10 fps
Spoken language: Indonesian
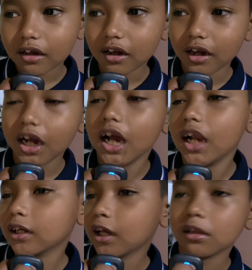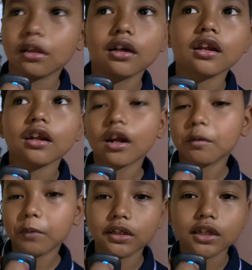eh, Al Nasser, Real
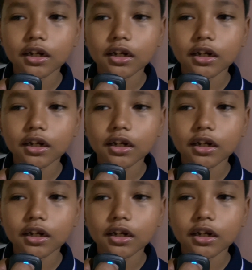Madrid,